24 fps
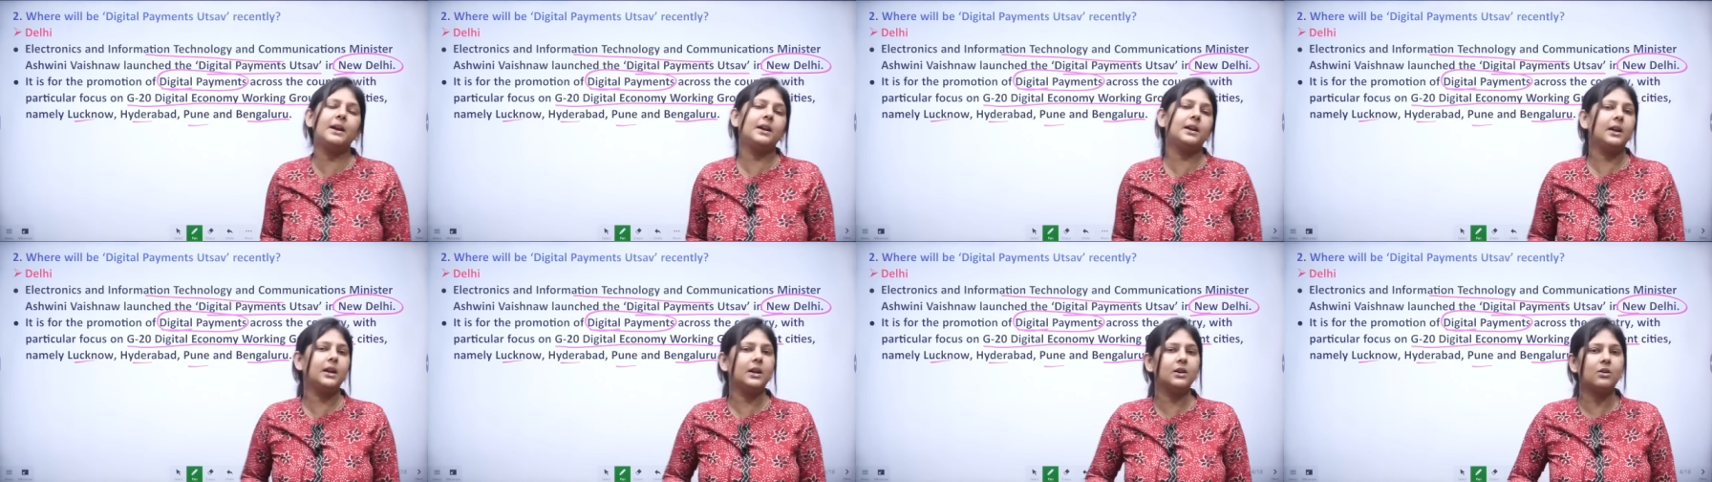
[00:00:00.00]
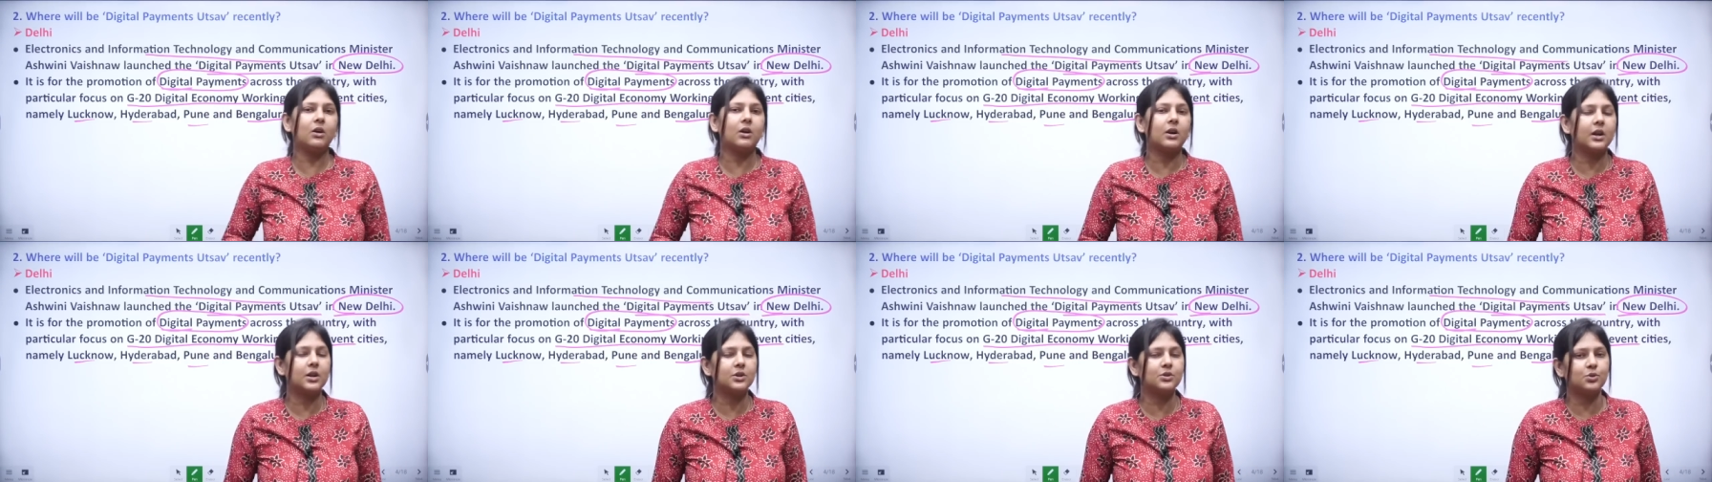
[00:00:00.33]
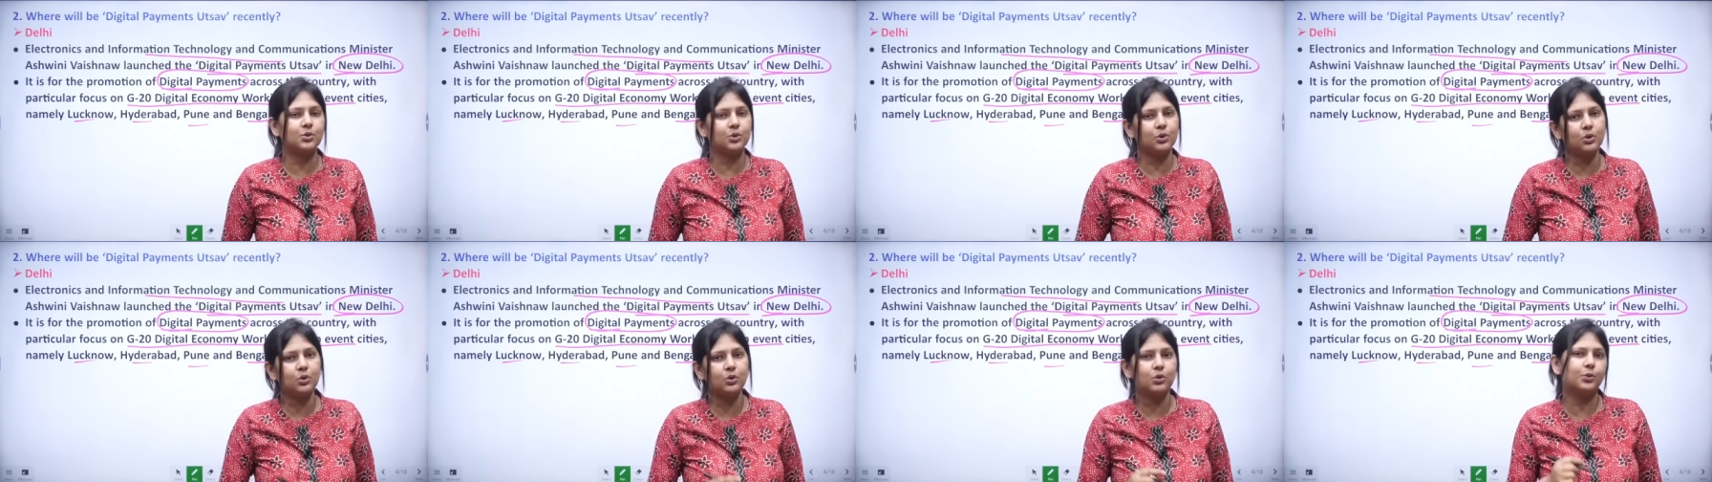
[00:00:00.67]
মেনটেন করার
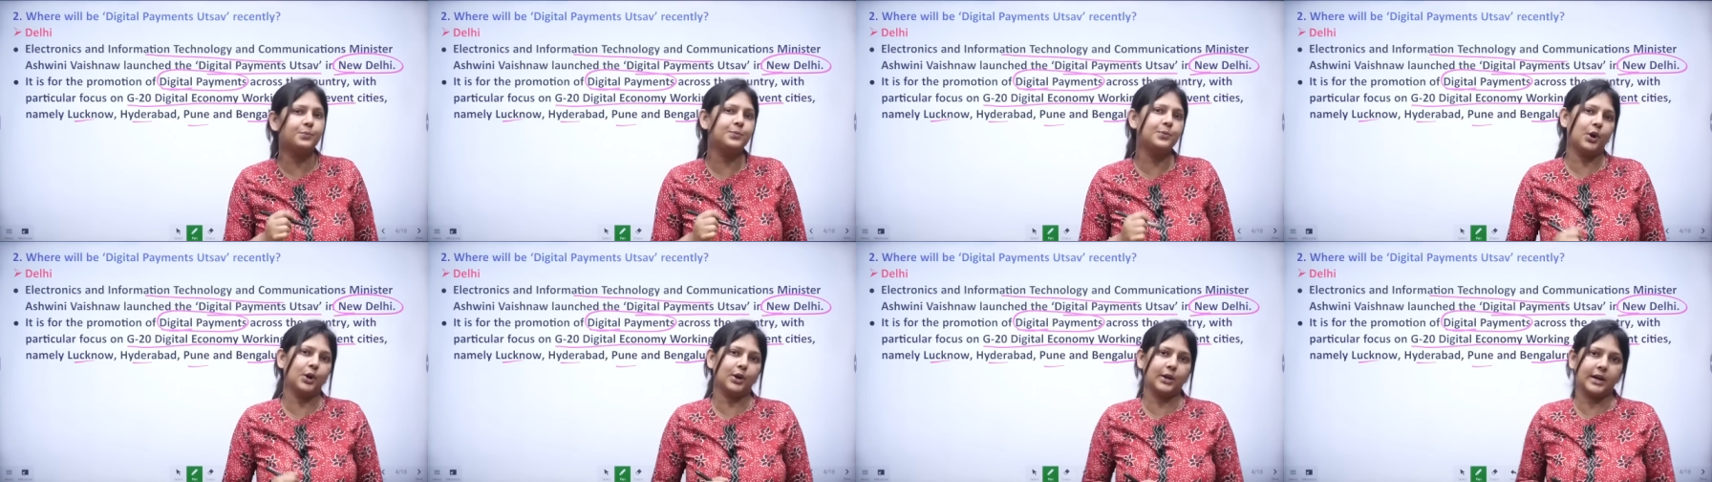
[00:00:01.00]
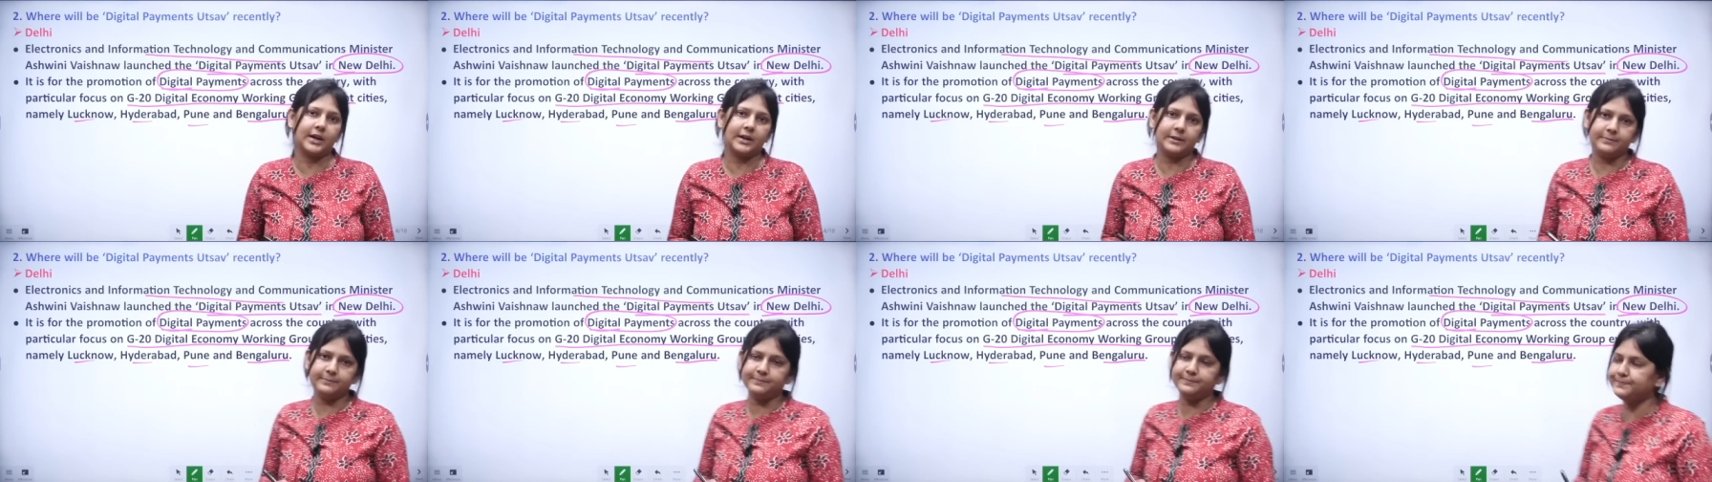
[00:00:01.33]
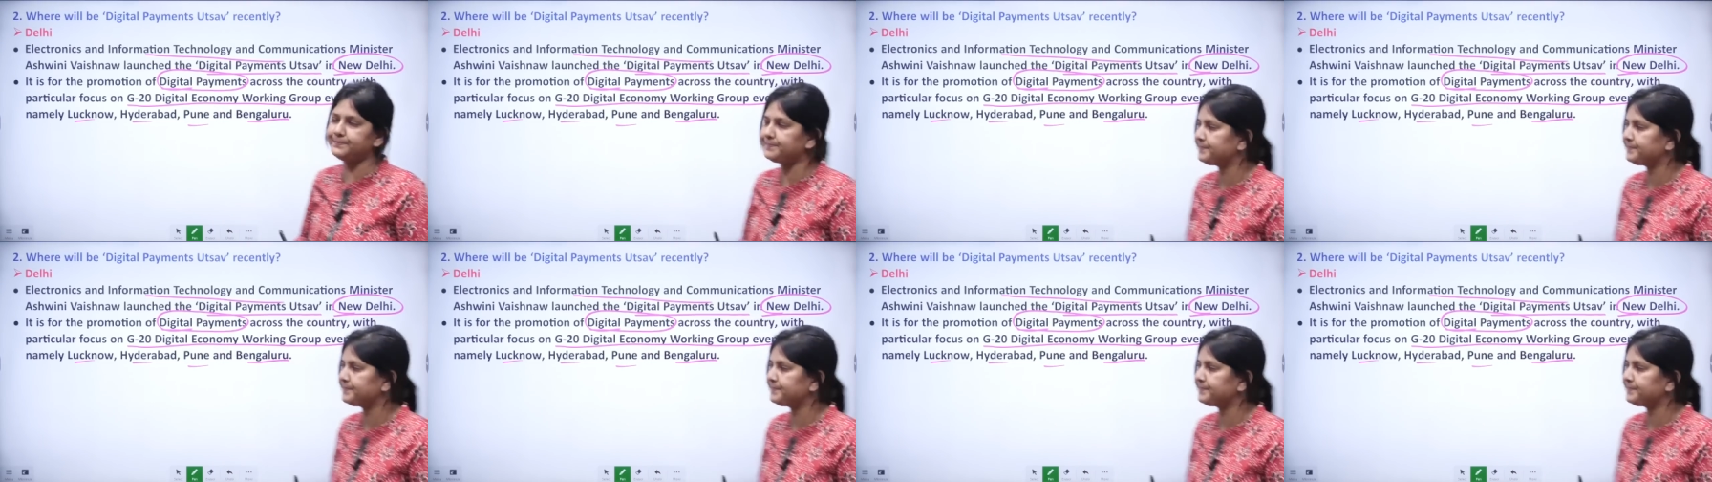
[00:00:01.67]
জন্য খুব দরকার